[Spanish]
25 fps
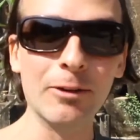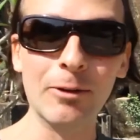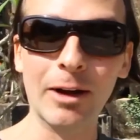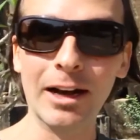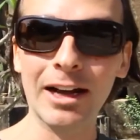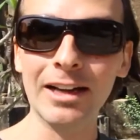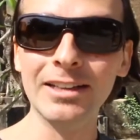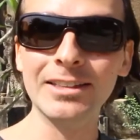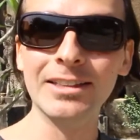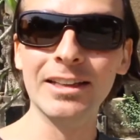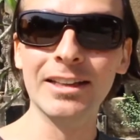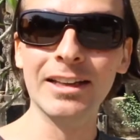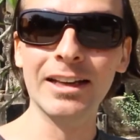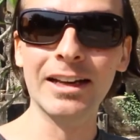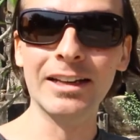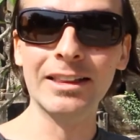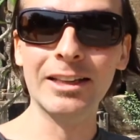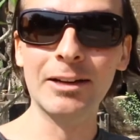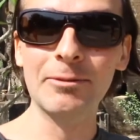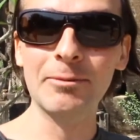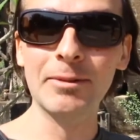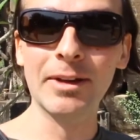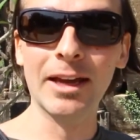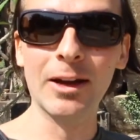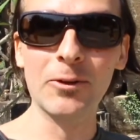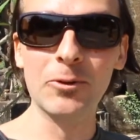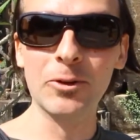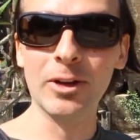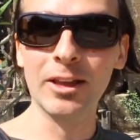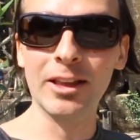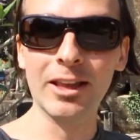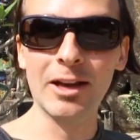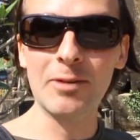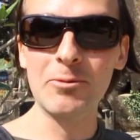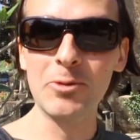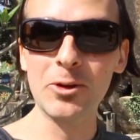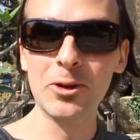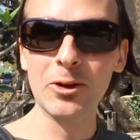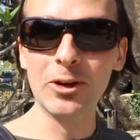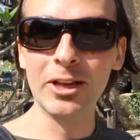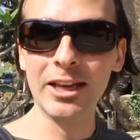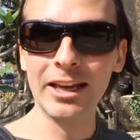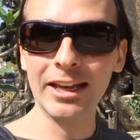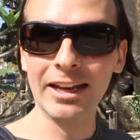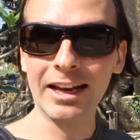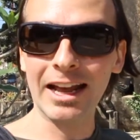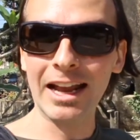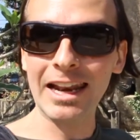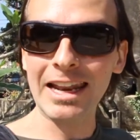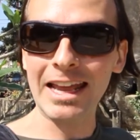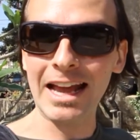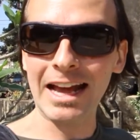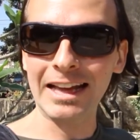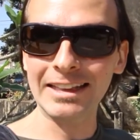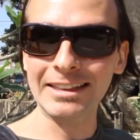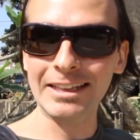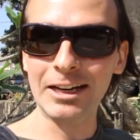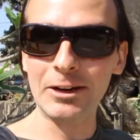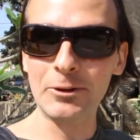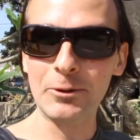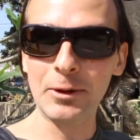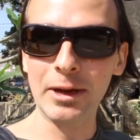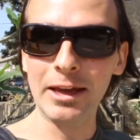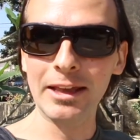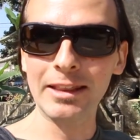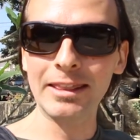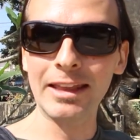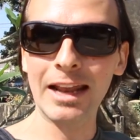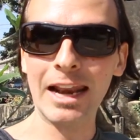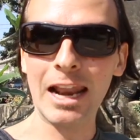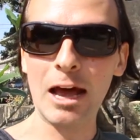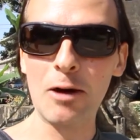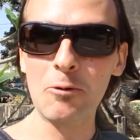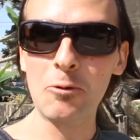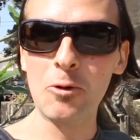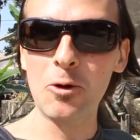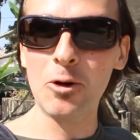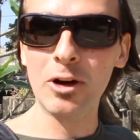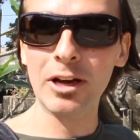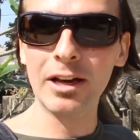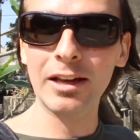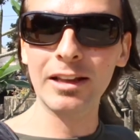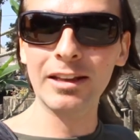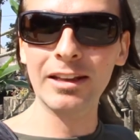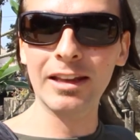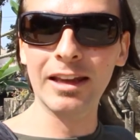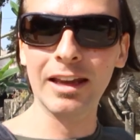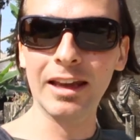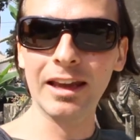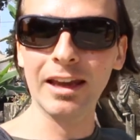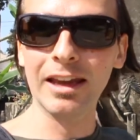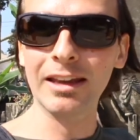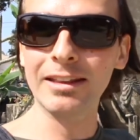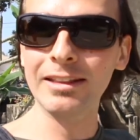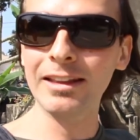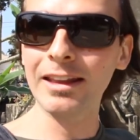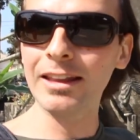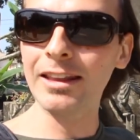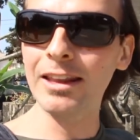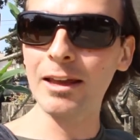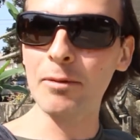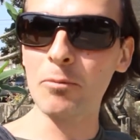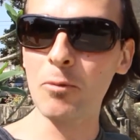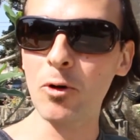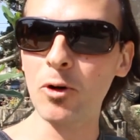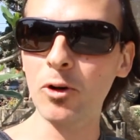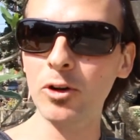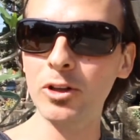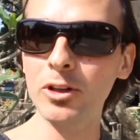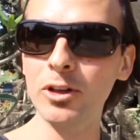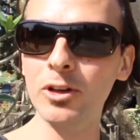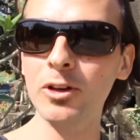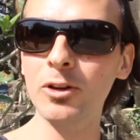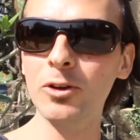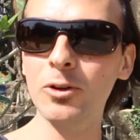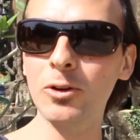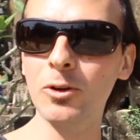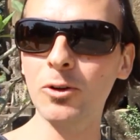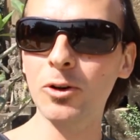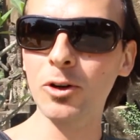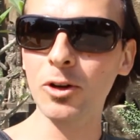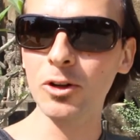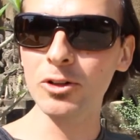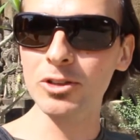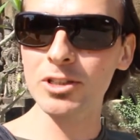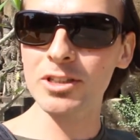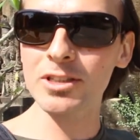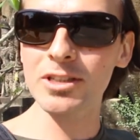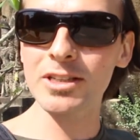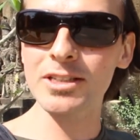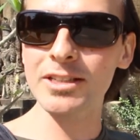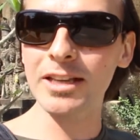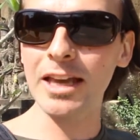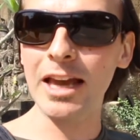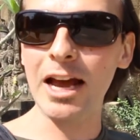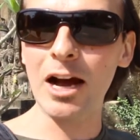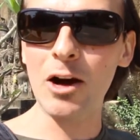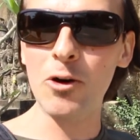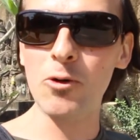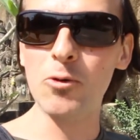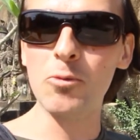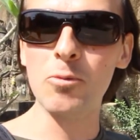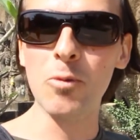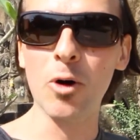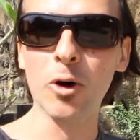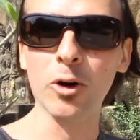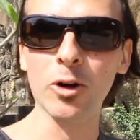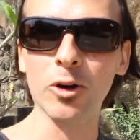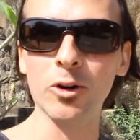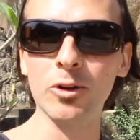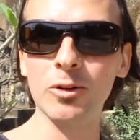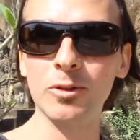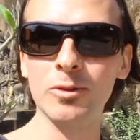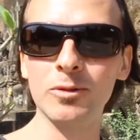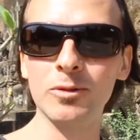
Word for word: y van a acceder también una idea muy original es a través de la boca de este demonio o no sé si sea un mono.